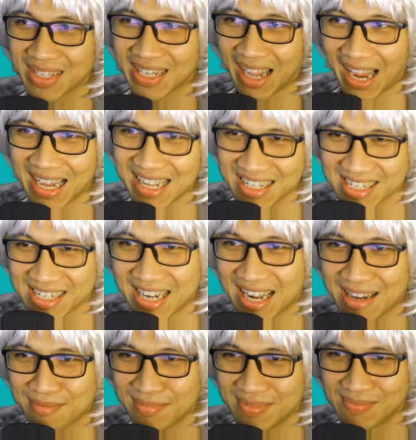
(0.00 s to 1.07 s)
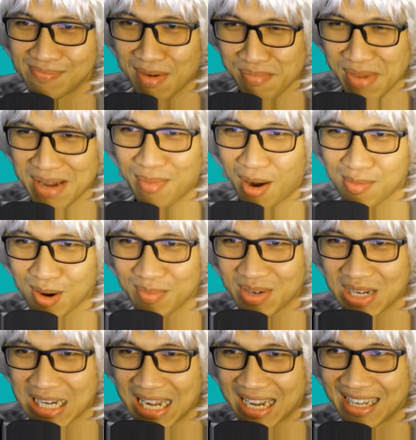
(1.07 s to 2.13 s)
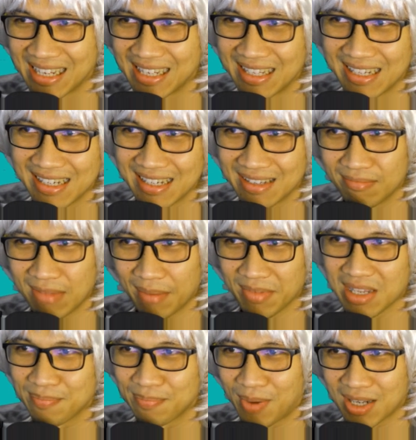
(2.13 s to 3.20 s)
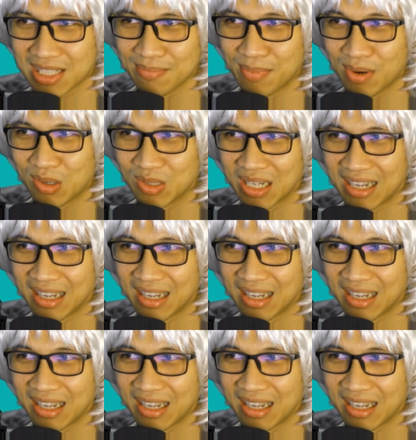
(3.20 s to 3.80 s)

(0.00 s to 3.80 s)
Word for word: ใครเล่นชนะแล้วมาเมนบอกผมเลยนะแบบ impossible นะ